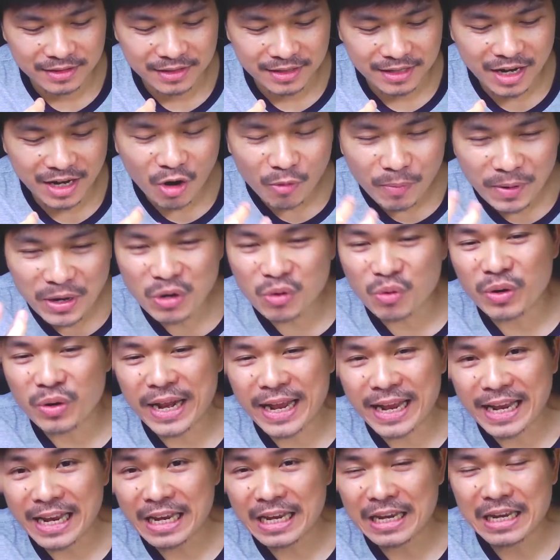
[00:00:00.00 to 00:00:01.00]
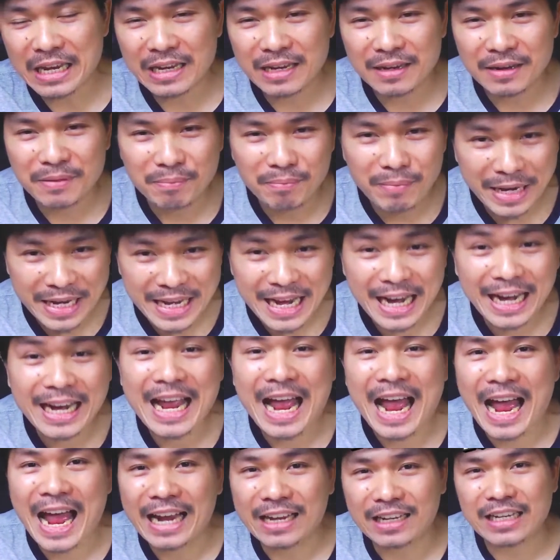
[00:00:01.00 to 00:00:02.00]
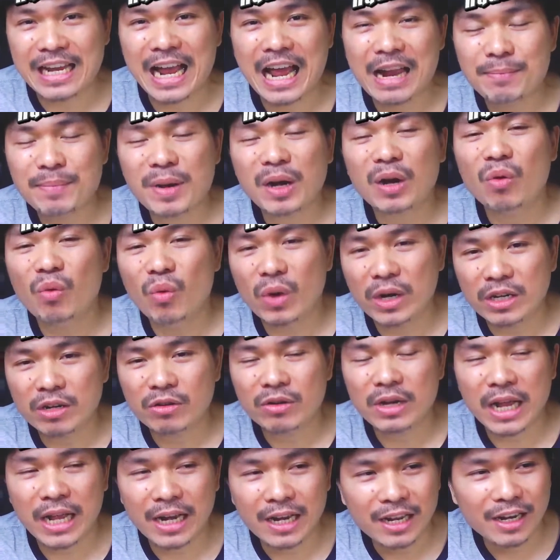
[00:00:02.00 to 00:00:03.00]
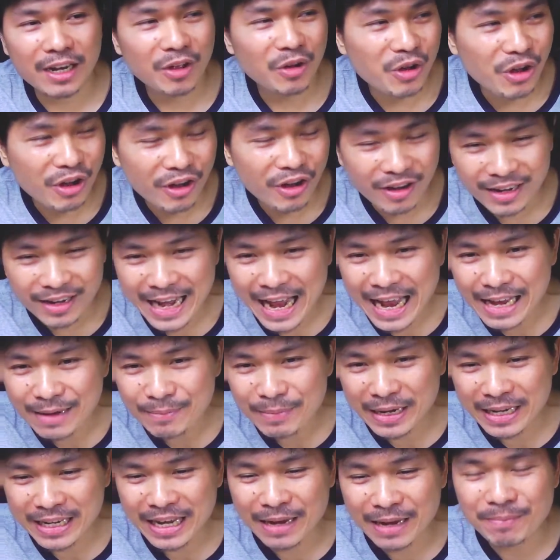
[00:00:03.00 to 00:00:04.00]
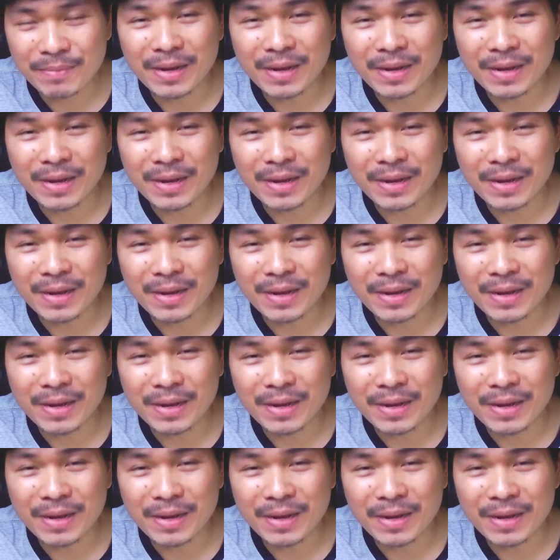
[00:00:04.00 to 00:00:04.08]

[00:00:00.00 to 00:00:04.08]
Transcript: เข้าไปอยู่ในบรรยากาศการประกวดเท่านั้นแล้วเราก็ได้เป็นเข็ม